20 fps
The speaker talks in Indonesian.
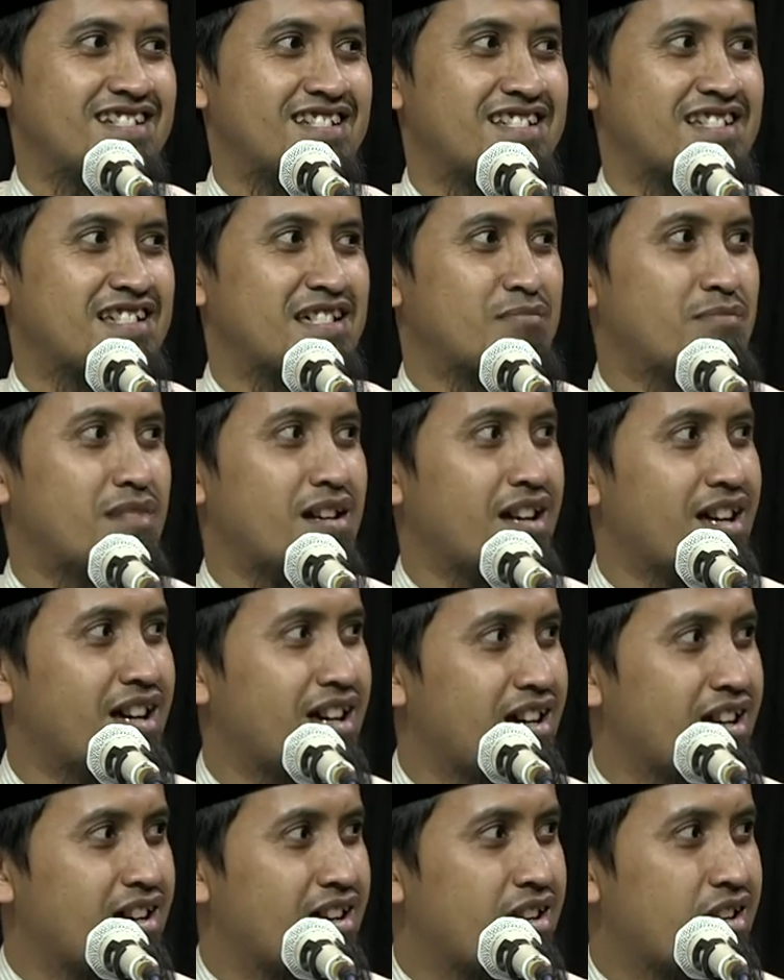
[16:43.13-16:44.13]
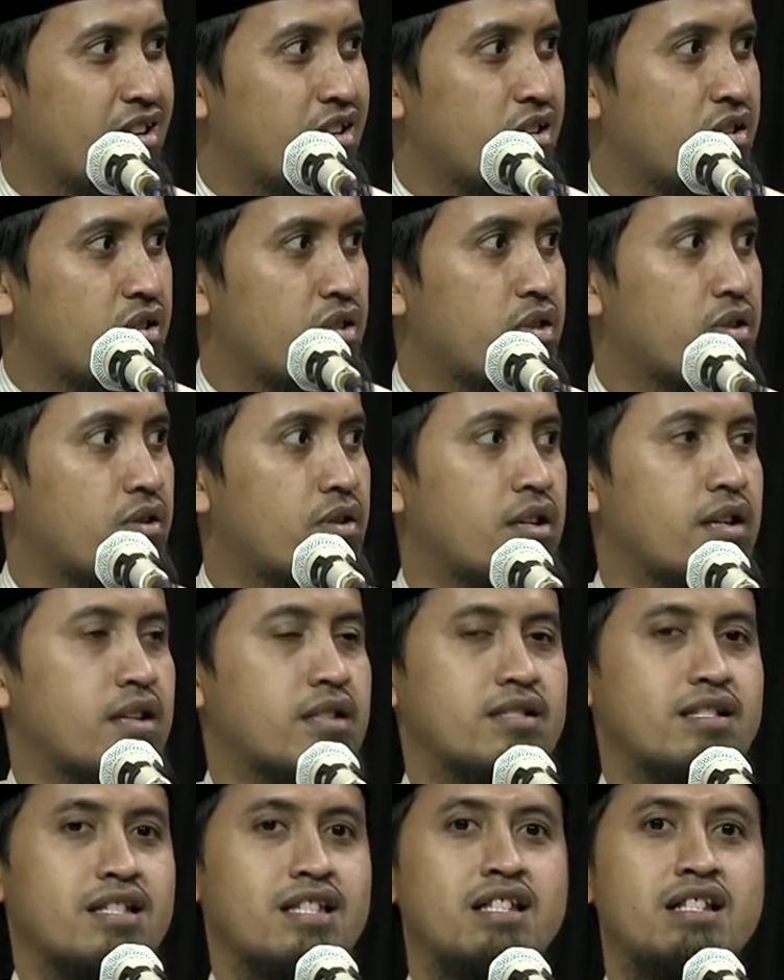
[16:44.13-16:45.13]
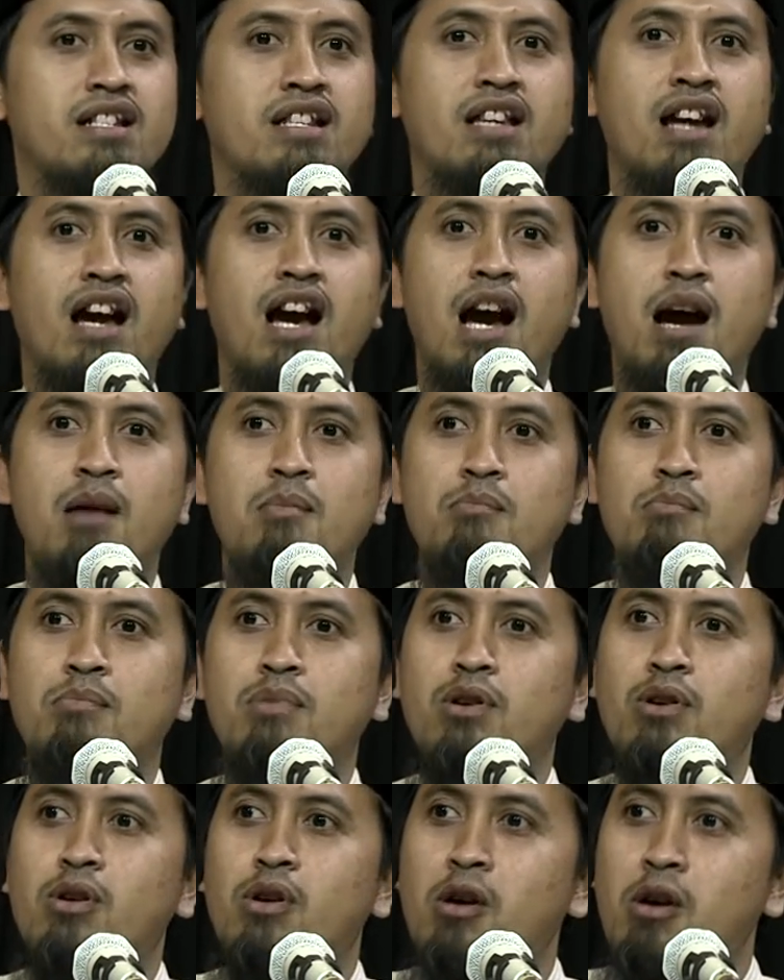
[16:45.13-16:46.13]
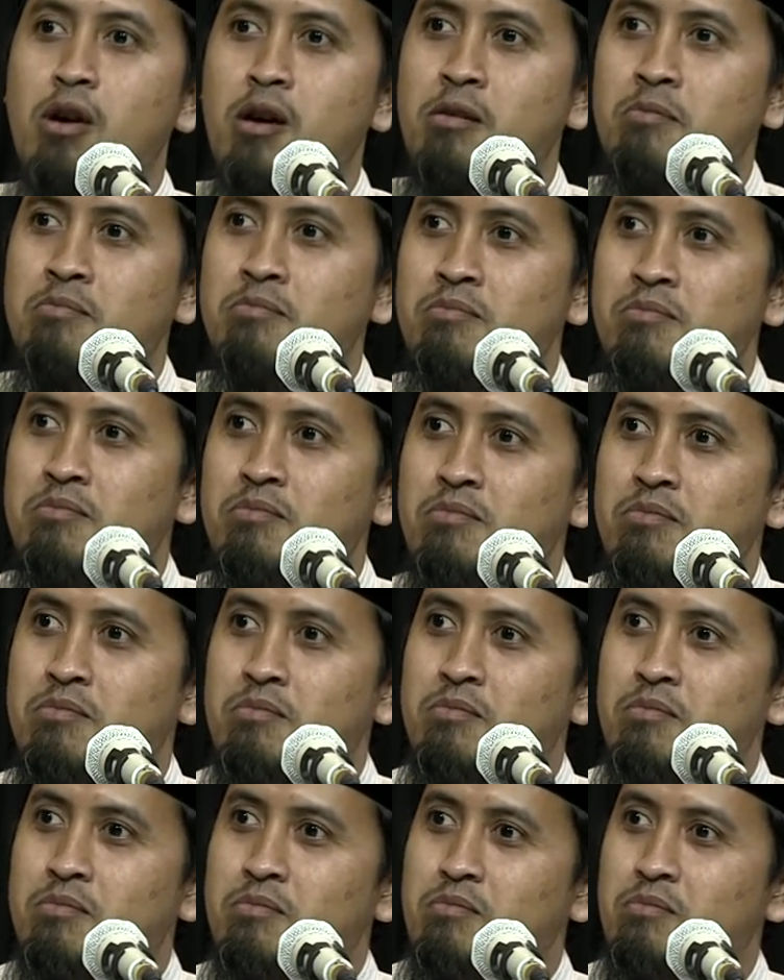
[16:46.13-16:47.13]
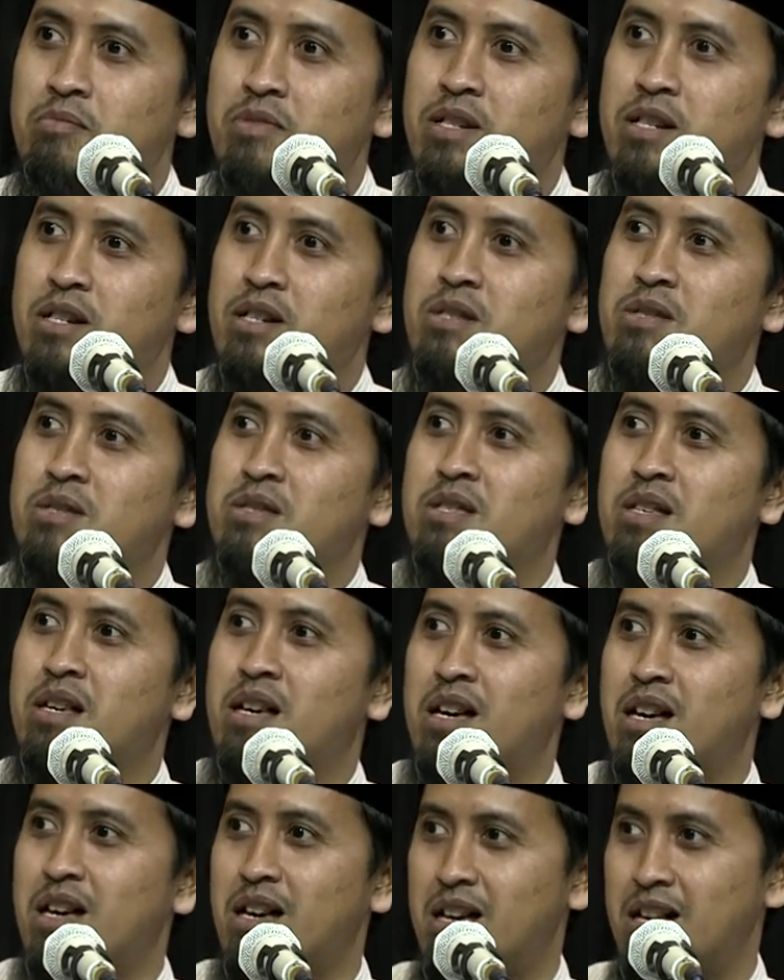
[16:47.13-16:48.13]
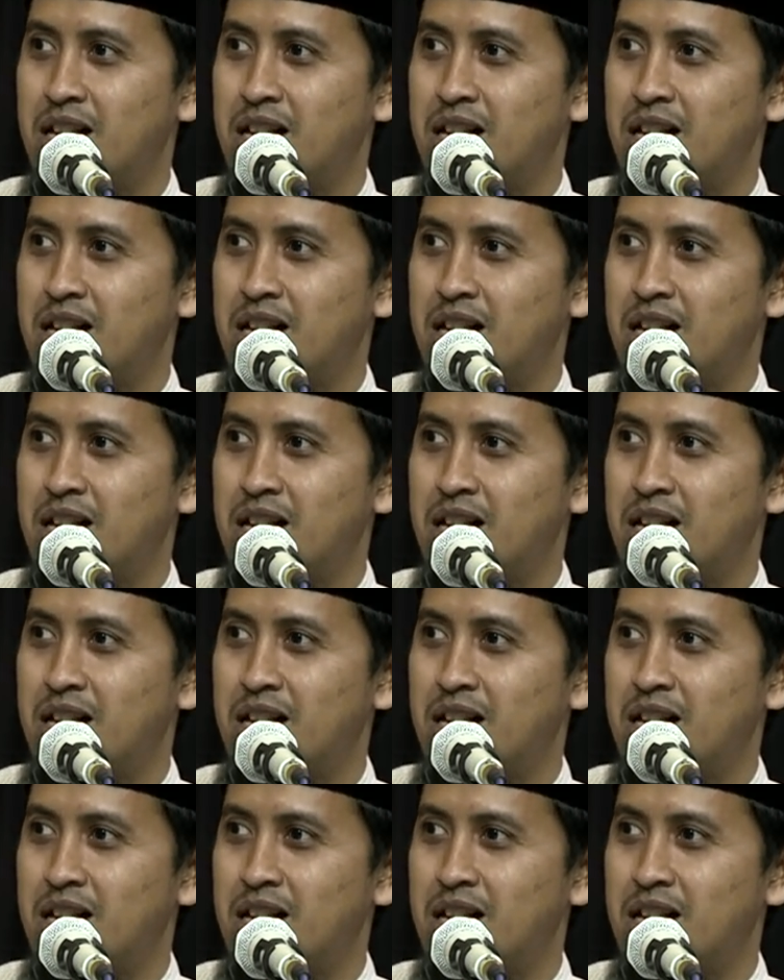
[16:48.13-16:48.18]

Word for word: Iki malah salat Ini hablum minallah